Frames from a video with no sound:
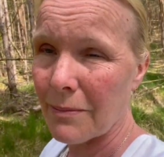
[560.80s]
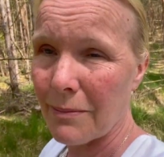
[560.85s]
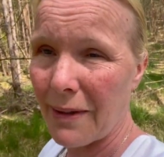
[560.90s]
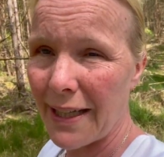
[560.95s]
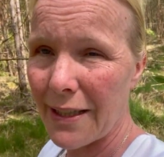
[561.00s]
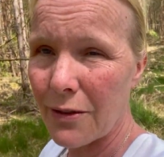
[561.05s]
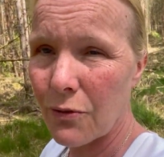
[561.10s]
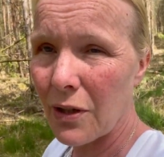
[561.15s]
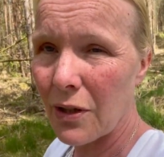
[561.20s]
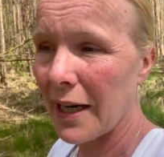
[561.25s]

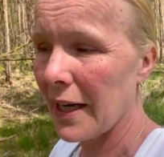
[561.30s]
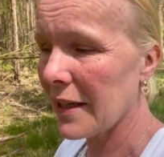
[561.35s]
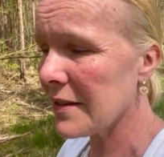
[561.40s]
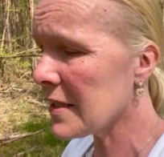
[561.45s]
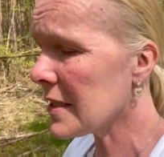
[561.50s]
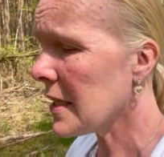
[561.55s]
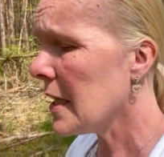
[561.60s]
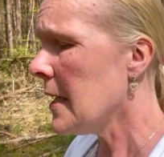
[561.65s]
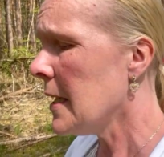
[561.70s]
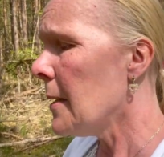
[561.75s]
Meinungen
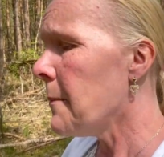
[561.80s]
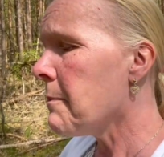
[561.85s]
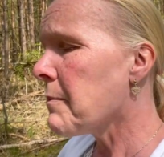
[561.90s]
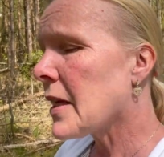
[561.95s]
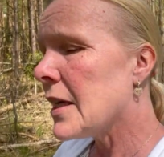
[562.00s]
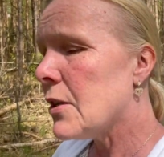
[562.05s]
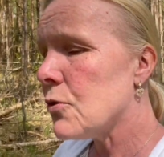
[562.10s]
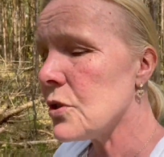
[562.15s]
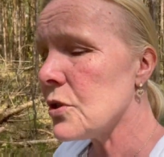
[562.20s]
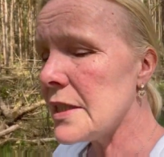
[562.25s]
hast.
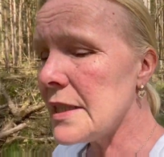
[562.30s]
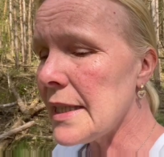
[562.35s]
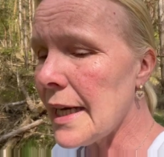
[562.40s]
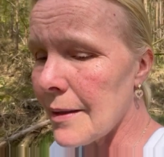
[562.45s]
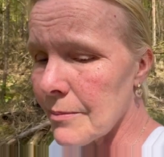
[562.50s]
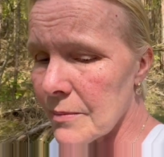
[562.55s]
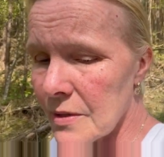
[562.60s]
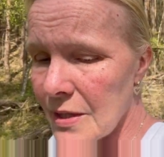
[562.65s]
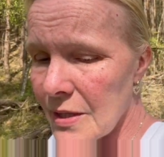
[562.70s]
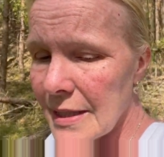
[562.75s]
Und die
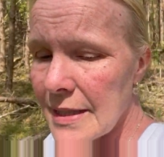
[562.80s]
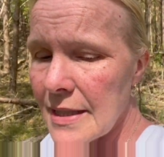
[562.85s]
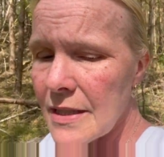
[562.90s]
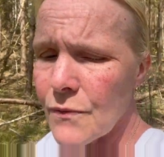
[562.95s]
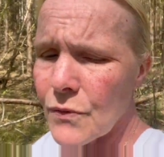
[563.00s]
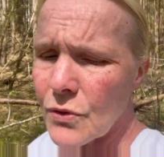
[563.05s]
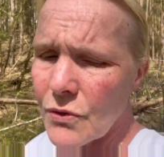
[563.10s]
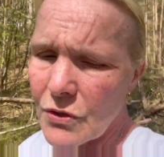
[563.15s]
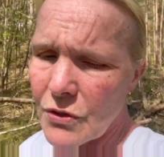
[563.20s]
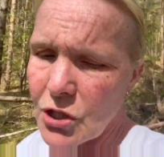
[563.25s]
haben gesagt,
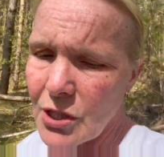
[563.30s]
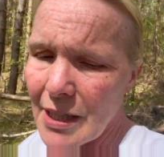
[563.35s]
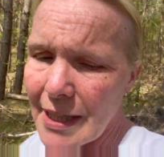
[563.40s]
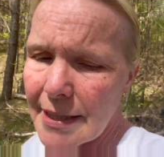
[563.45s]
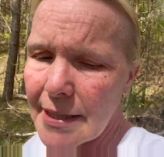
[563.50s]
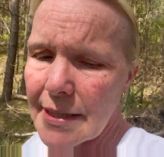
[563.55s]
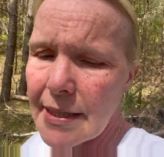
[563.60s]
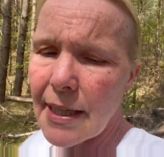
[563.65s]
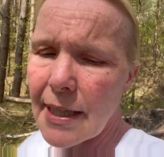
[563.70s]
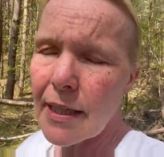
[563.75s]
das wird
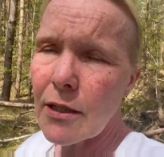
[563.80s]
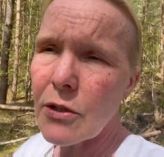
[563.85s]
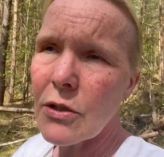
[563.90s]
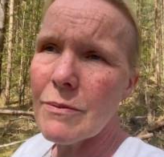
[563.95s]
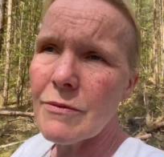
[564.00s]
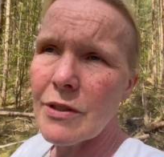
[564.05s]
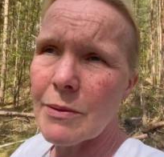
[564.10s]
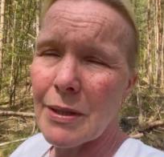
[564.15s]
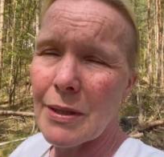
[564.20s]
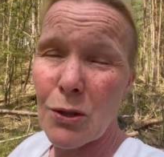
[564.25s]
wahrscheinlich daher
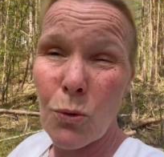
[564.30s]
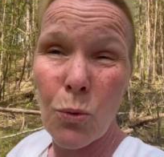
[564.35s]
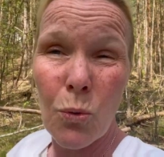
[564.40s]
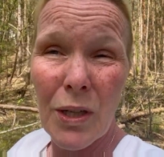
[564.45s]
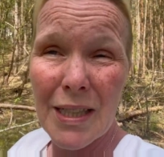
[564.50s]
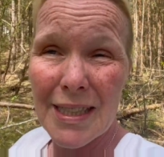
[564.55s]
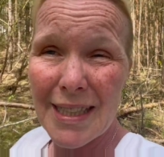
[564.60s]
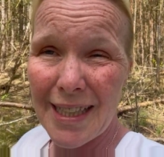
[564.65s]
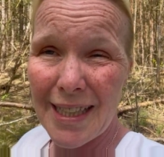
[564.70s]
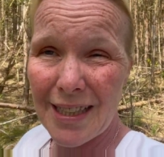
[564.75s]
kommen, weil meine
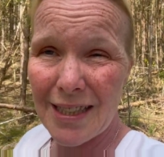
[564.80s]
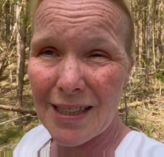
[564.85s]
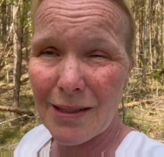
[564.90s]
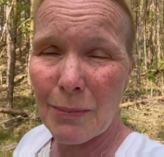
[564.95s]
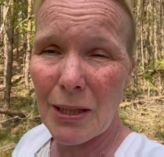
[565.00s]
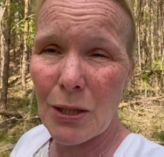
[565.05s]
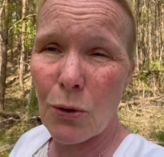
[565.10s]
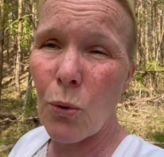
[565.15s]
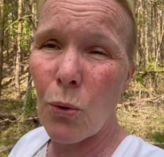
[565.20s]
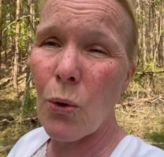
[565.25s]
Ohrengänge,
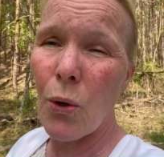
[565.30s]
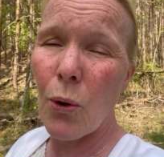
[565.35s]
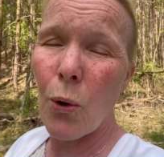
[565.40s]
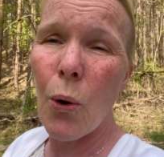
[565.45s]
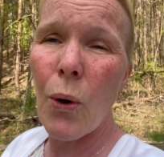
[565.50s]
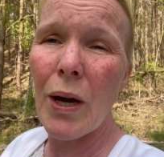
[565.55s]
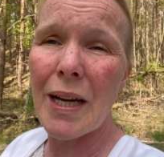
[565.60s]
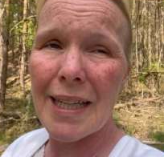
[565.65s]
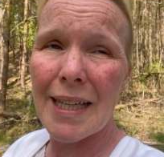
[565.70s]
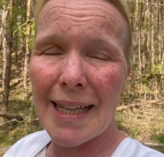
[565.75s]
meine
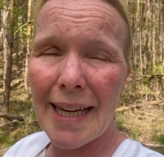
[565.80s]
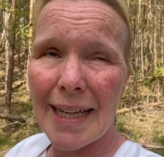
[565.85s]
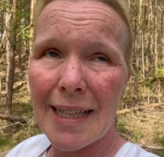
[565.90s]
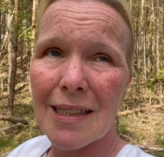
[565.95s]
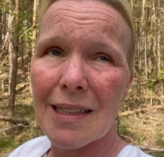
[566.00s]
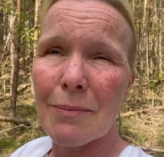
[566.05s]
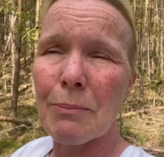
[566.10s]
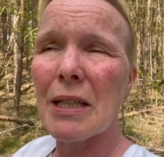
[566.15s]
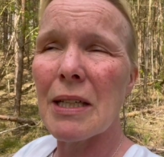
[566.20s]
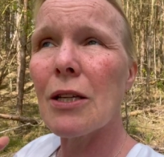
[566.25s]

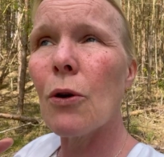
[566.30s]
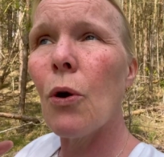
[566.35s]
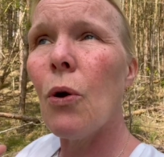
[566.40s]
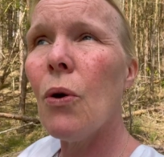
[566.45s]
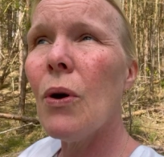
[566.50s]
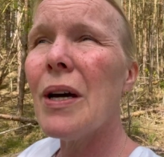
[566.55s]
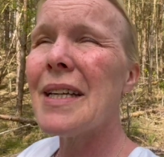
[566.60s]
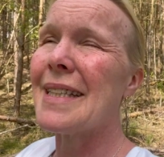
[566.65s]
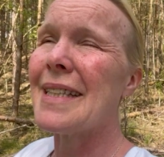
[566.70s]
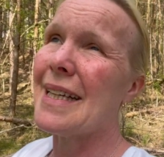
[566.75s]
Hörgänge, meine
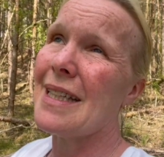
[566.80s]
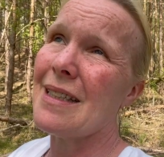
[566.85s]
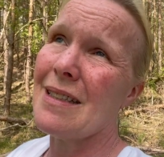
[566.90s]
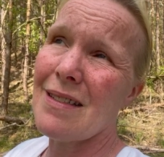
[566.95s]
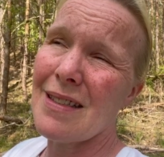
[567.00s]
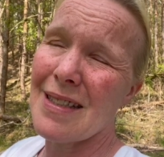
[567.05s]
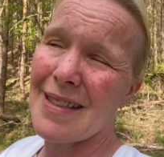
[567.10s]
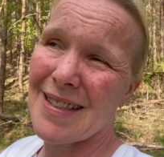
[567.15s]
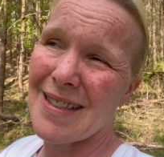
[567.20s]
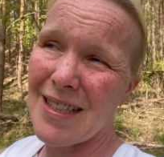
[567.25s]
Gehörtgänge
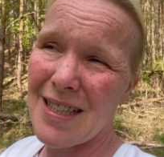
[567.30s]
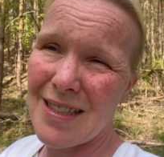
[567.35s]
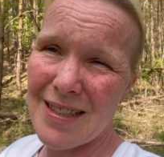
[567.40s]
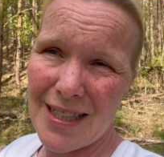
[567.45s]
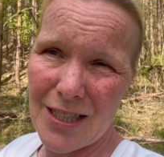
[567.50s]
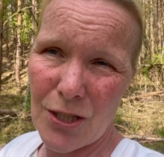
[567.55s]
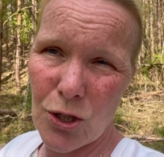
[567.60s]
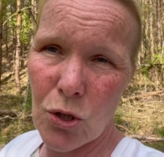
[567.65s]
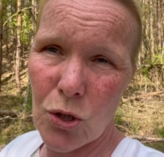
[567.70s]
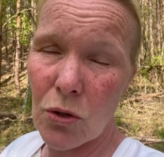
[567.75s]
sind sehr,
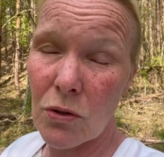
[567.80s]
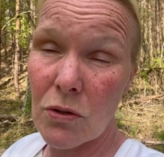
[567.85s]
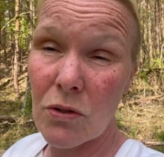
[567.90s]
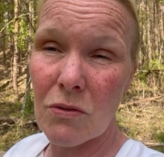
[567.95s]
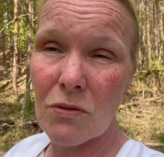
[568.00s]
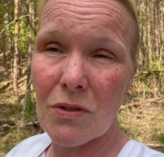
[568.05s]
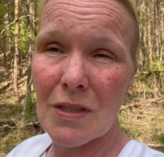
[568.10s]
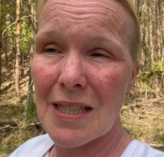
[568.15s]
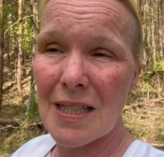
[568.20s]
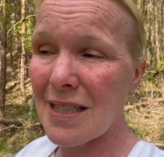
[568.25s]
sehr dünn
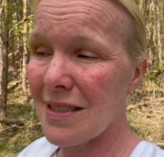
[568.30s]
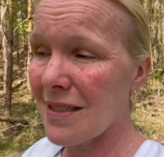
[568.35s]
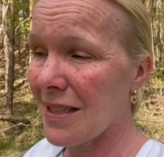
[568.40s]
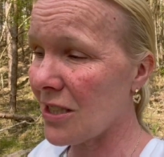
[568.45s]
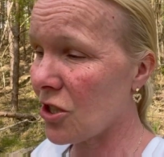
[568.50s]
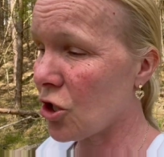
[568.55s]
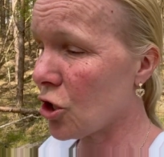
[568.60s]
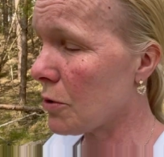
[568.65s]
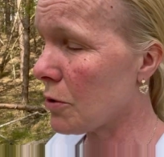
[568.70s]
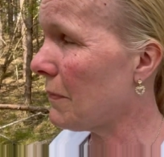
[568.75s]
und sehr,
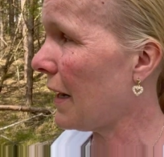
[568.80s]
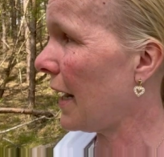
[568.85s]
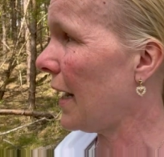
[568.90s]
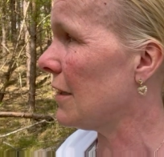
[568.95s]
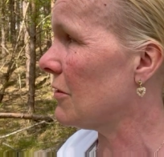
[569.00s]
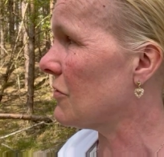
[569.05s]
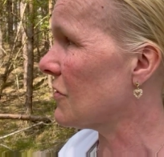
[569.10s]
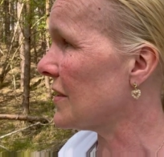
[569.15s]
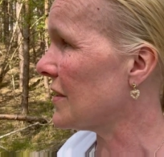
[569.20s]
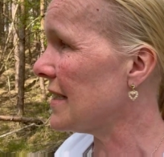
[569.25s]
sehr
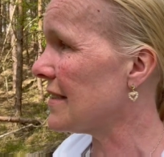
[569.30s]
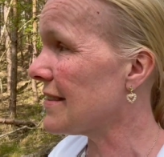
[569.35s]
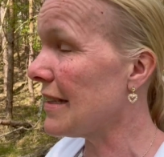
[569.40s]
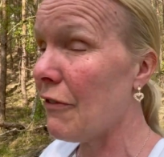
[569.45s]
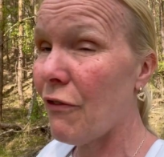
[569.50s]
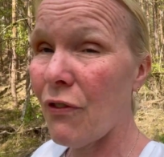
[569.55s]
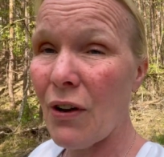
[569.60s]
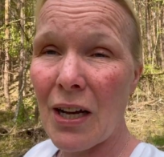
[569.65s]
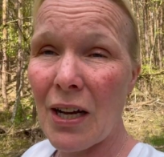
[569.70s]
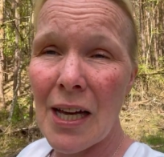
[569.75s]
schmal und sehr, sehr
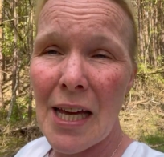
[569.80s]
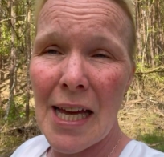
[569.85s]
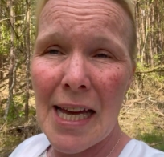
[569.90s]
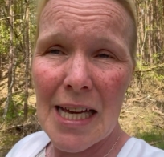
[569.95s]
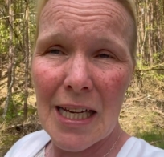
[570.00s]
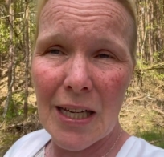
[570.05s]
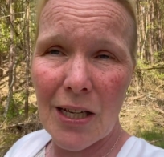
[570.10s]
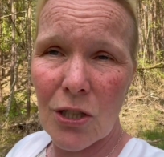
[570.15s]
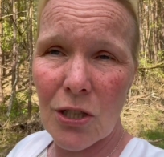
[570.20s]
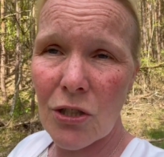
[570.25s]

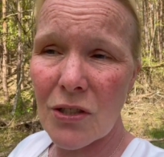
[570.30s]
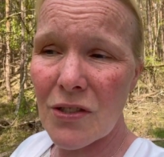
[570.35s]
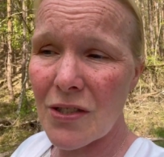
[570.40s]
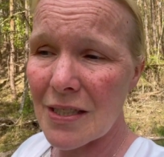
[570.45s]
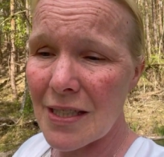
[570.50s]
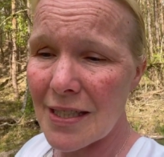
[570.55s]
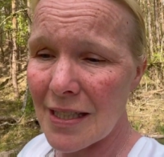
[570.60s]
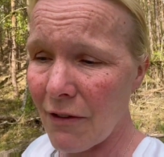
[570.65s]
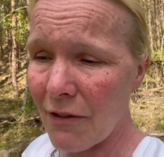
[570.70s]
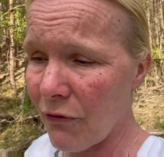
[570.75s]

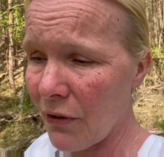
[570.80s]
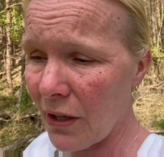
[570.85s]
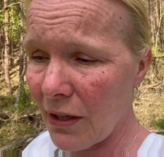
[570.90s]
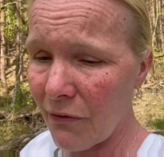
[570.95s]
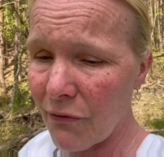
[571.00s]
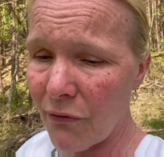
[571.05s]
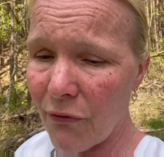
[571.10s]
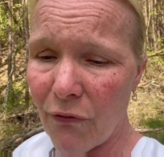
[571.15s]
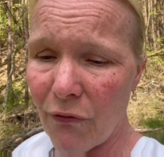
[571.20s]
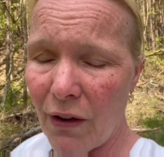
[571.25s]
verkrüxelt, sehr
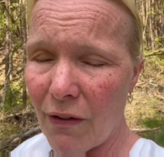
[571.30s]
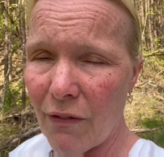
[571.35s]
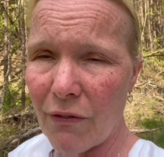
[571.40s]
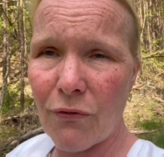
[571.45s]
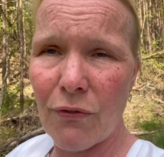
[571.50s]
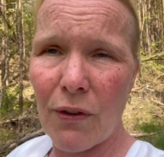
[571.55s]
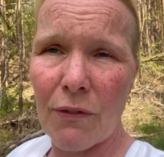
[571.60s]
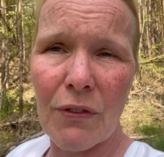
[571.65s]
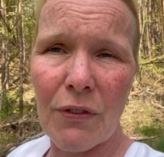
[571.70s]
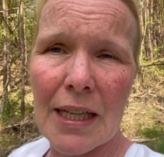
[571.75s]
ver ver
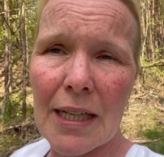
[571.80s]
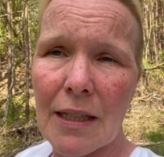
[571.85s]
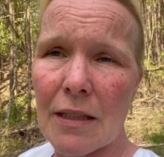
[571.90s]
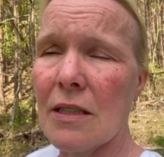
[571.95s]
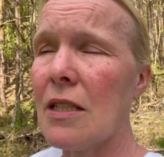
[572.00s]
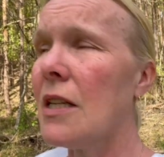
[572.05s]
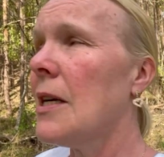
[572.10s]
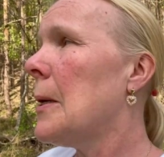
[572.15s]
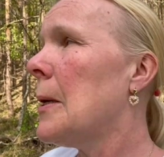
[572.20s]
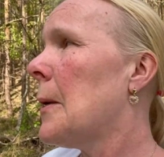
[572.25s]
verwegelt